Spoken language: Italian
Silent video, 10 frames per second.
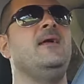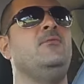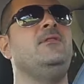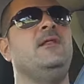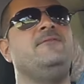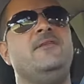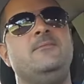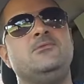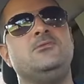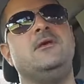Quindi alla fine
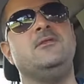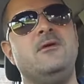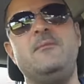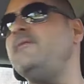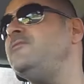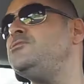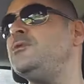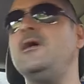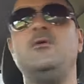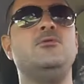mi sono detto, vabbè,
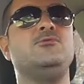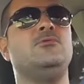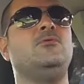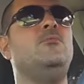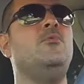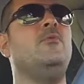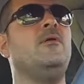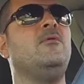visto che agosto comunque